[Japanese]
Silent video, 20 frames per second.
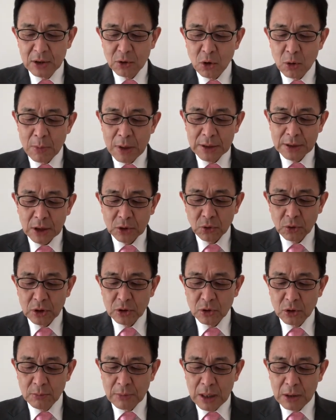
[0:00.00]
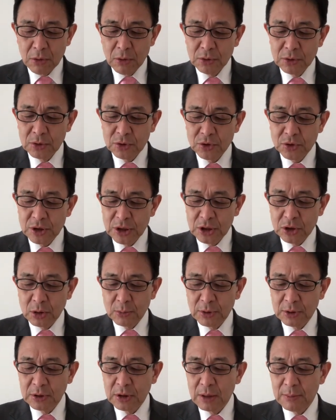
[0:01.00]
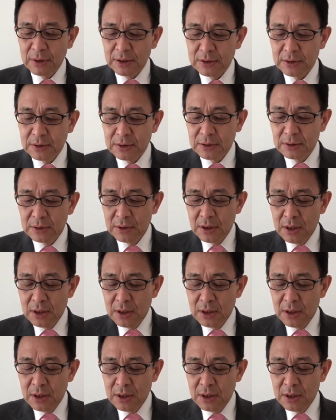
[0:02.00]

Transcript: 困った時の魔法の薬と思っています